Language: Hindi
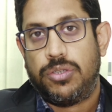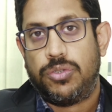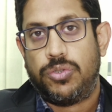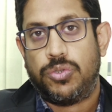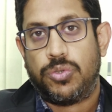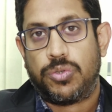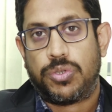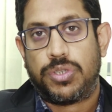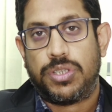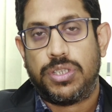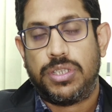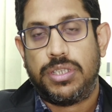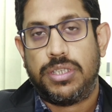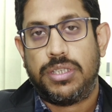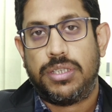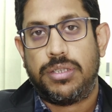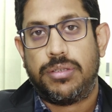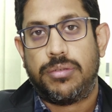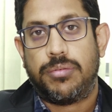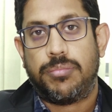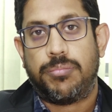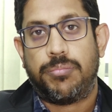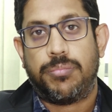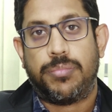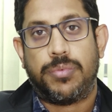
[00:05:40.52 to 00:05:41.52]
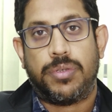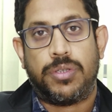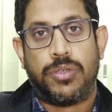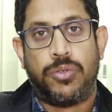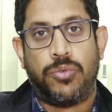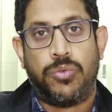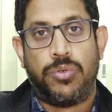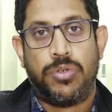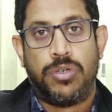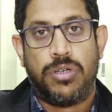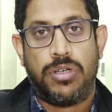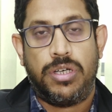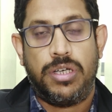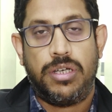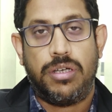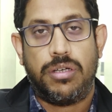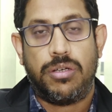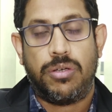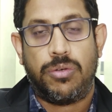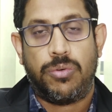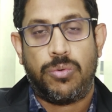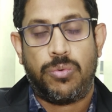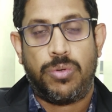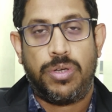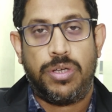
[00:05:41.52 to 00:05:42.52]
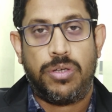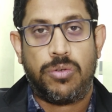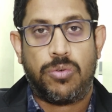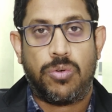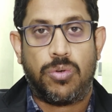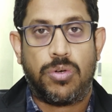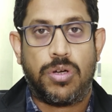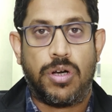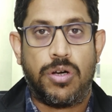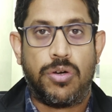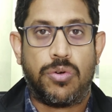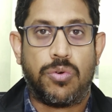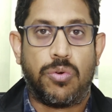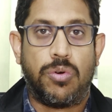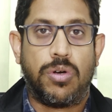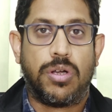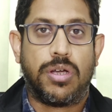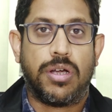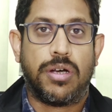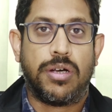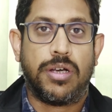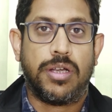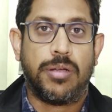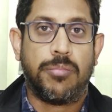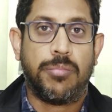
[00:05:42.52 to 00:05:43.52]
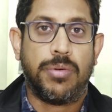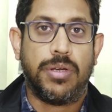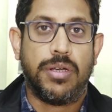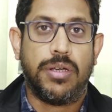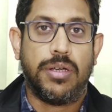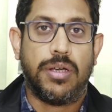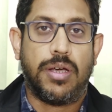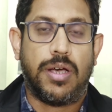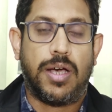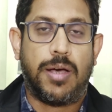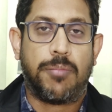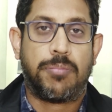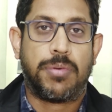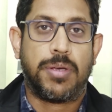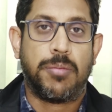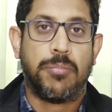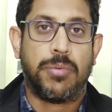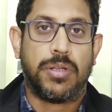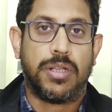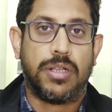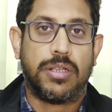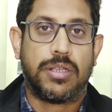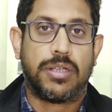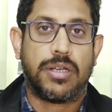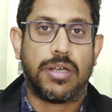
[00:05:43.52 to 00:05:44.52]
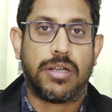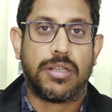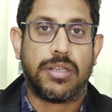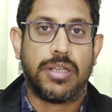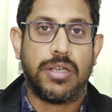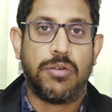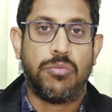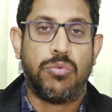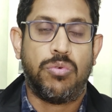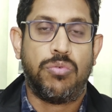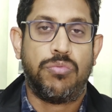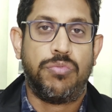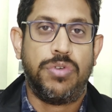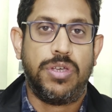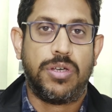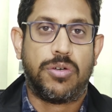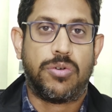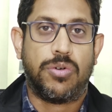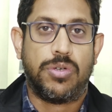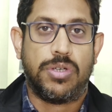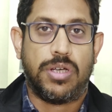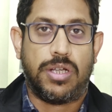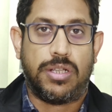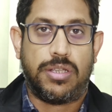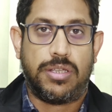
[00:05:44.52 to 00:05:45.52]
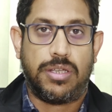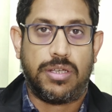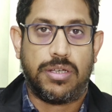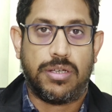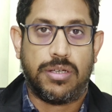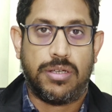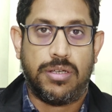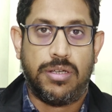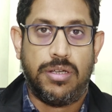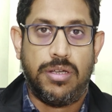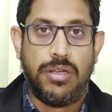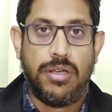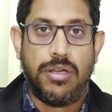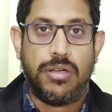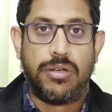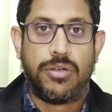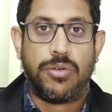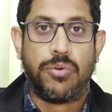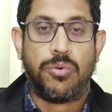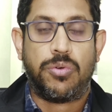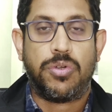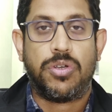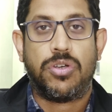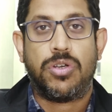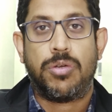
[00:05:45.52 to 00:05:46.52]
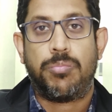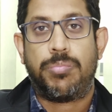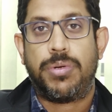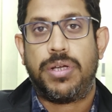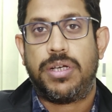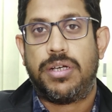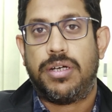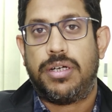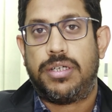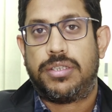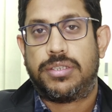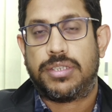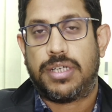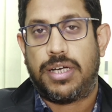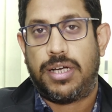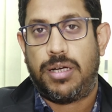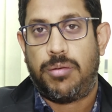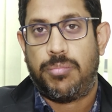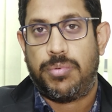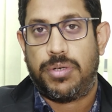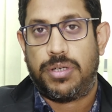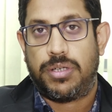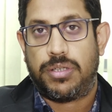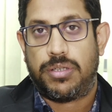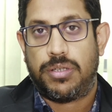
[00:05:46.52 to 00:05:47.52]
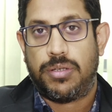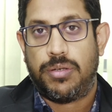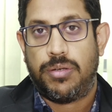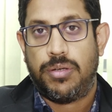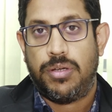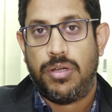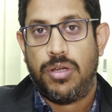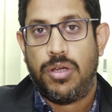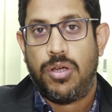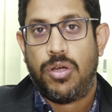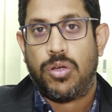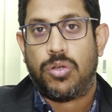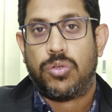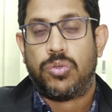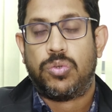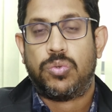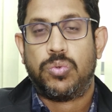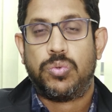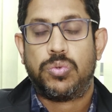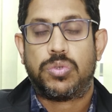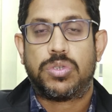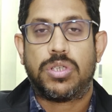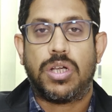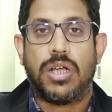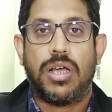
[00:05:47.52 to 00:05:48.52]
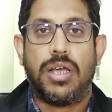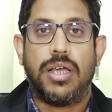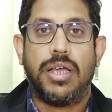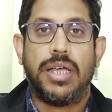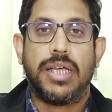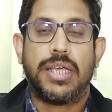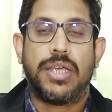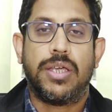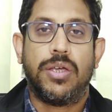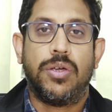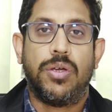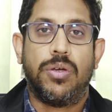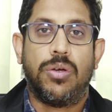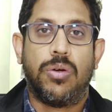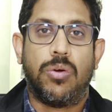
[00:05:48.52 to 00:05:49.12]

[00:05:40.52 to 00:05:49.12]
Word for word: जो कि यूरिन को कंट्रोल करने में आपकी मदद करते हैं वो वीक हो जाती हैं ड्यू टू रिपीटेड चाइल्ड बर्थ दूसरा है कि